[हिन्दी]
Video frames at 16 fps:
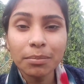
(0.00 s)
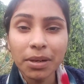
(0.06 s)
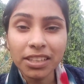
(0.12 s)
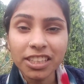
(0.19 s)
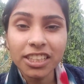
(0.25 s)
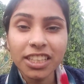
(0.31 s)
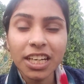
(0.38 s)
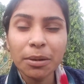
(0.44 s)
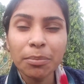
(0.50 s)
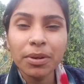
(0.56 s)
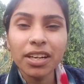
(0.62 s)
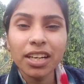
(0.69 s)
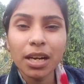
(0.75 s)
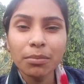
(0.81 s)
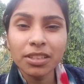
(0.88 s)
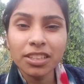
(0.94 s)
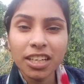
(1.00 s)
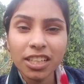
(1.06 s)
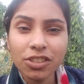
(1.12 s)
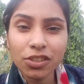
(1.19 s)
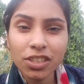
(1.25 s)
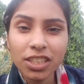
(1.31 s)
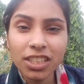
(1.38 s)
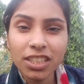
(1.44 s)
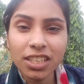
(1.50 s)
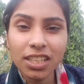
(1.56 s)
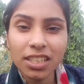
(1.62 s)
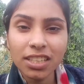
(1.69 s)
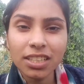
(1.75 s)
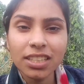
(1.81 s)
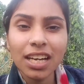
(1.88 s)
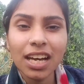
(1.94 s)
मालती दी का परिणाम इतना जो की
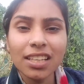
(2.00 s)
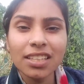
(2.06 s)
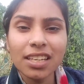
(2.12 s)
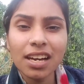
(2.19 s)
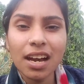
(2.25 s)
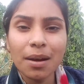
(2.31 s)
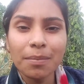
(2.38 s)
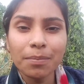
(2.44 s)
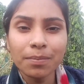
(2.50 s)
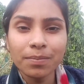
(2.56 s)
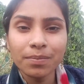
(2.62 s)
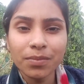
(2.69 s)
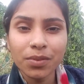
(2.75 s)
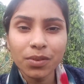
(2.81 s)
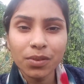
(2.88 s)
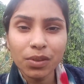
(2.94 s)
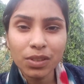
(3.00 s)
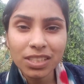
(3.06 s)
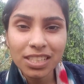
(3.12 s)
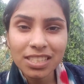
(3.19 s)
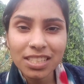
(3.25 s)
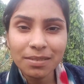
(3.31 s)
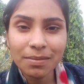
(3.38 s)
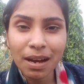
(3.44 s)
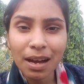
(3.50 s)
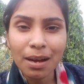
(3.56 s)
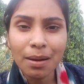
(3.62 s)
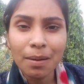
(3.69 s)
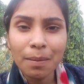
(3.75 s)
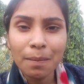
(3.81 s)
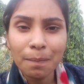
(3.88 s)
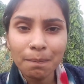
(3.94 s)
धड़ी क्या दिया आप उसके सिवा
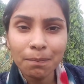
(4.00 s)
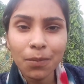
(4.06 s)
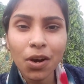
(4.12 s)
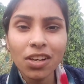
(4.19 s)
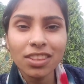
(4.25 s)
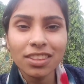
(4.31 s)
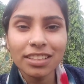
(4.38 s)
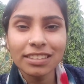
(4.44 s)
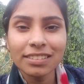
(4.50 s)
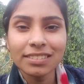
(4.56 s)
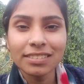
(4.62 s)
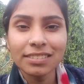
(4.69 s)
मौत